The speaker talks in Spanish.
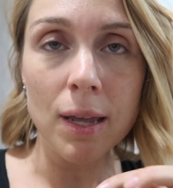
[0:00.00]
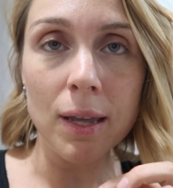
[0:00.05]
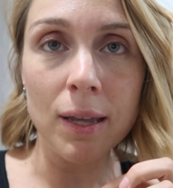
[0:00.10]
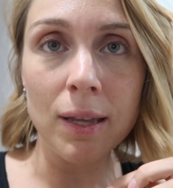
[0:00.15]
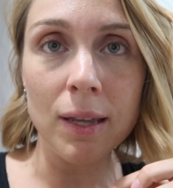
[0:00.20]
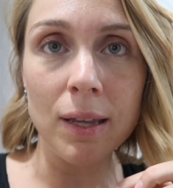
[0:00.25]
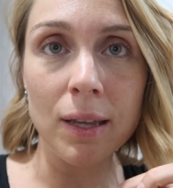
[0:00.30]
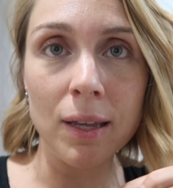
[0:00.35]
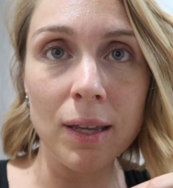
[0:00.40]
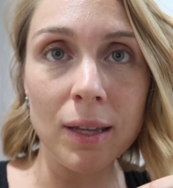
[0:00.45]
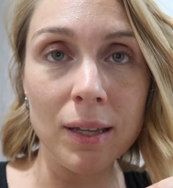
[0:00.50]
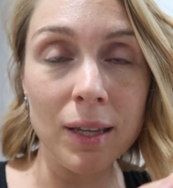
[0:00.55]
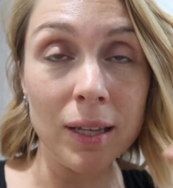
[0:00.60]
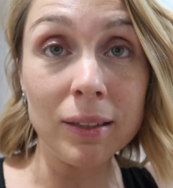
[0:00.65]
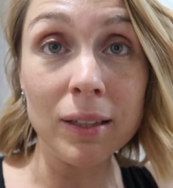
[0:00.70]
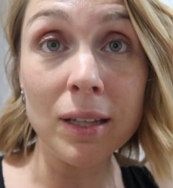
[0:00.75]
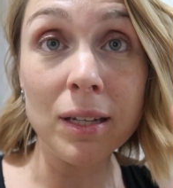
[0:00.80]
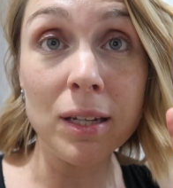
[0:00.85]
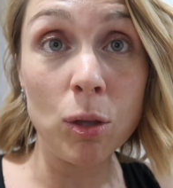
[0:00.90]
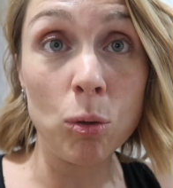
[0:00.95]
eh, que
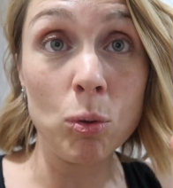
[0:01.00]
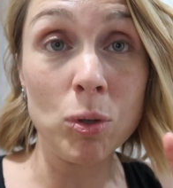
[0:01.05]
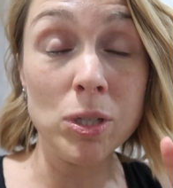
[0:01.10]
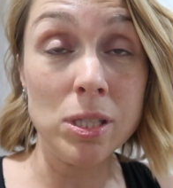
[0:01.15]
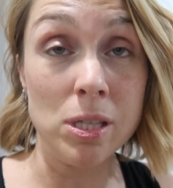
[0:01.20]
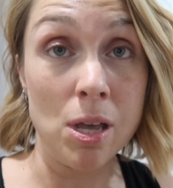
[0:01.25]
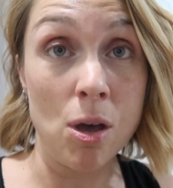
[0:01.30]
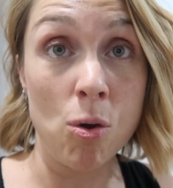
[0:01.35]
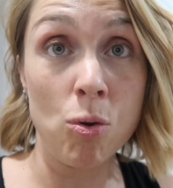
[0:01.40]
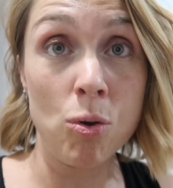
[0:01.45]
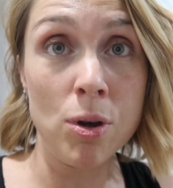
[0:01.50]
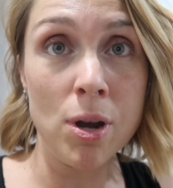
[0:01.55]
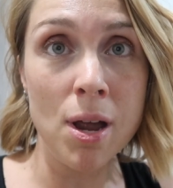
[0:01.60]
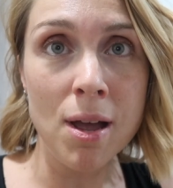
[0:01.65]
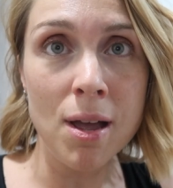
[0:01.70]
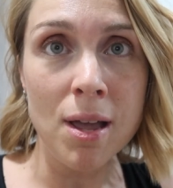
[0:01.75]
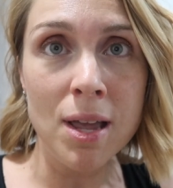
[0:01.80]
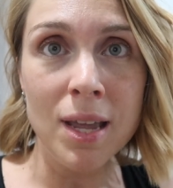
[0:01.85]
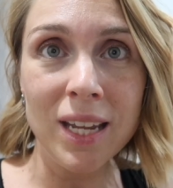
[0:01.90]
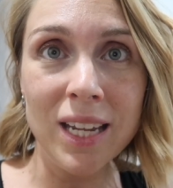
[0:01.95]
ha tenido hasta
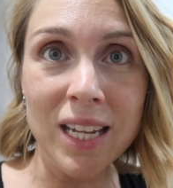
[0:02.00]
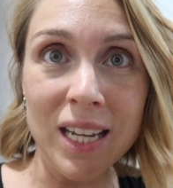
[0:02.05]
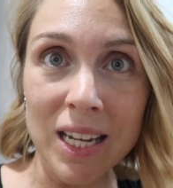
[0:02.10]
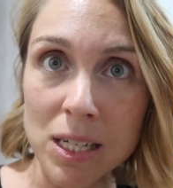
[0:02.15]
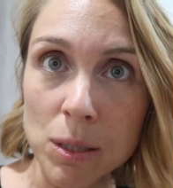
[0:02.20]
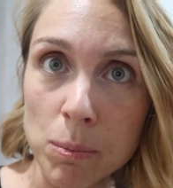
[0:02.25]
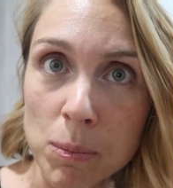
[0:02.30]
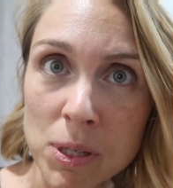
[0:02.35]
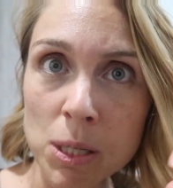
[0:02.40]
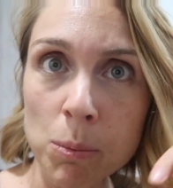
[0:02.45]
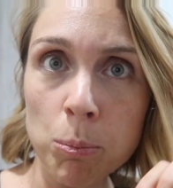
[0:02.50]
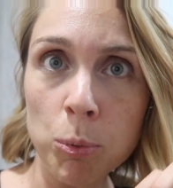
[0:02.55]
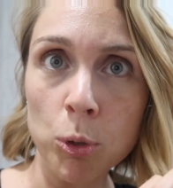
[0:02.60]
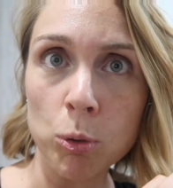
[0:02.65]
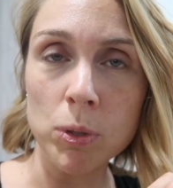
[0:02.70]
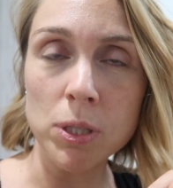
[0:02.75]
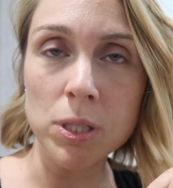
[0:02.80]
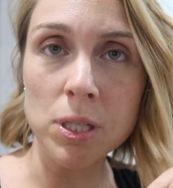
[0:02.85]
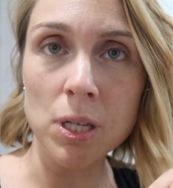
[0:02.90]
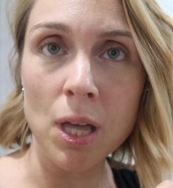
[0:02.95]
ahora y las más
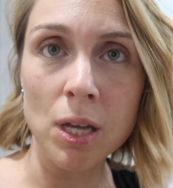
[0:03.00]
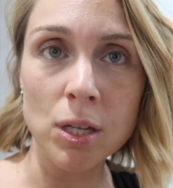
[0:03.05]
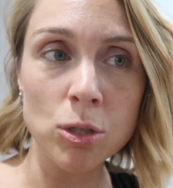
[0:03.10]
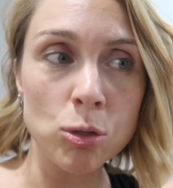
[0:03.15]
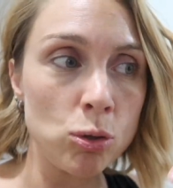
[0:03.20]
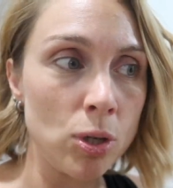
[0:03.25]
aprovechadas.